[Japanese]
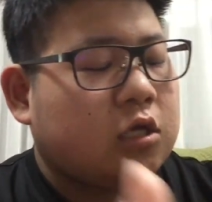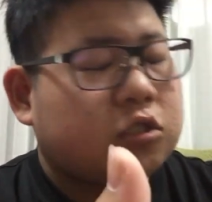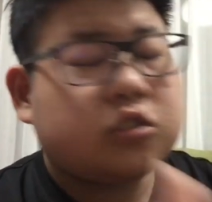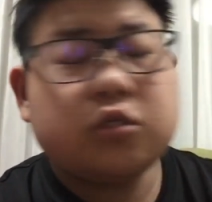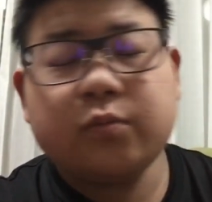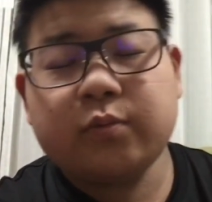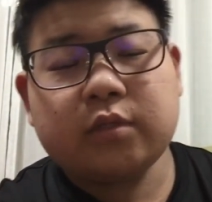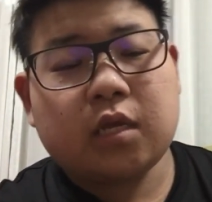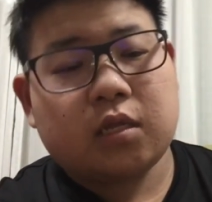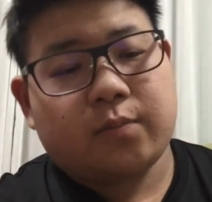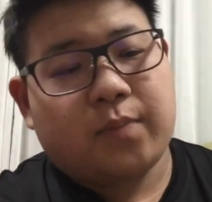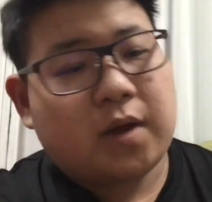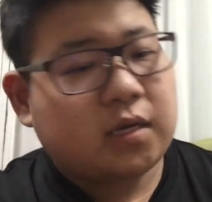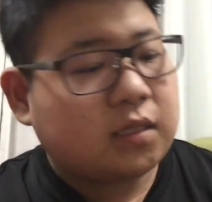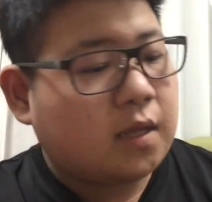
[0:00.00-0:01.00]
すべてに
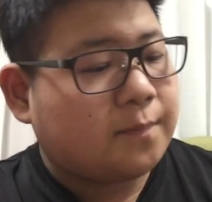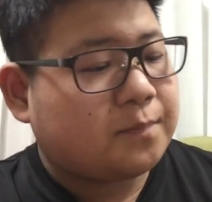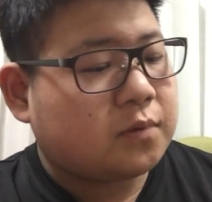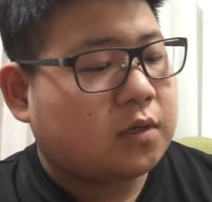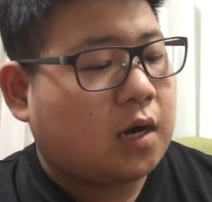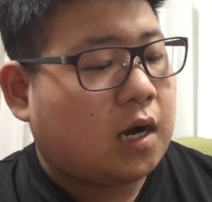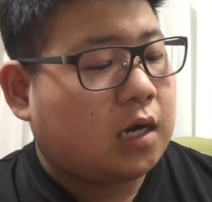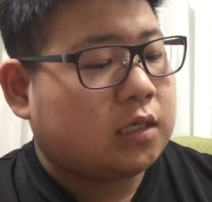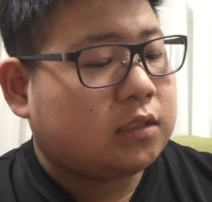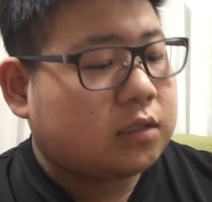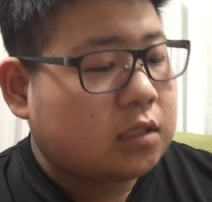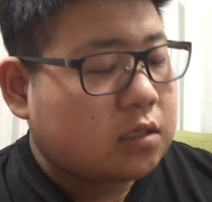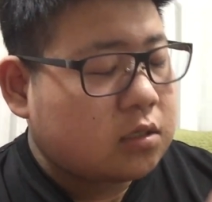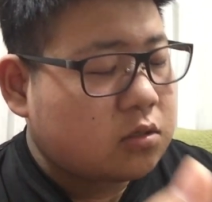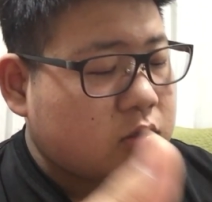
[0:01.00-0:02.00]
パイナップルが入っ
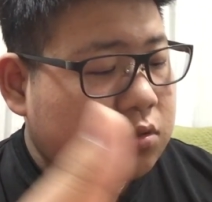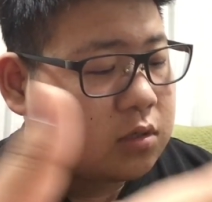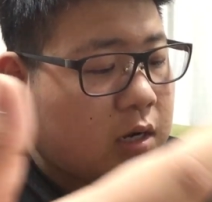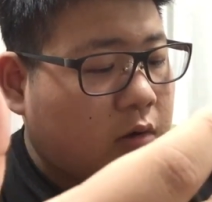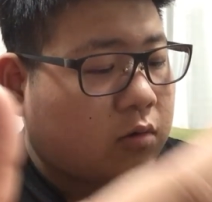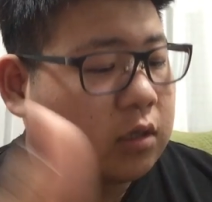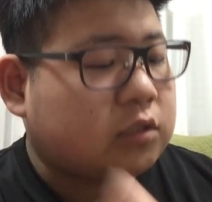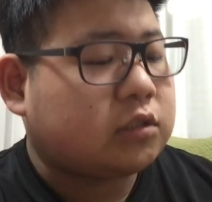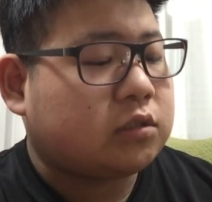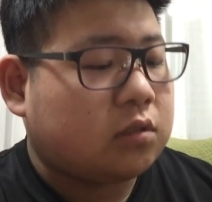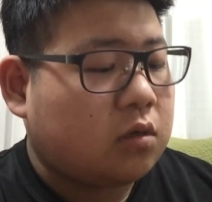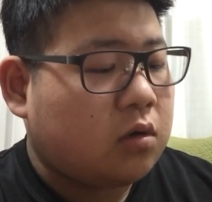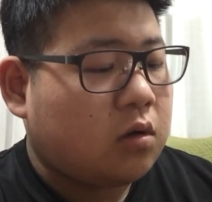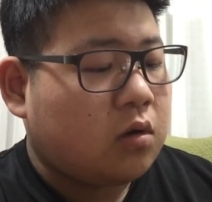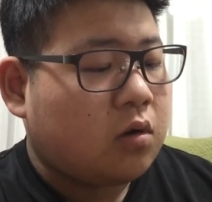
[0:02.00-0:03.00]
てくるくらいおかしいんだよ。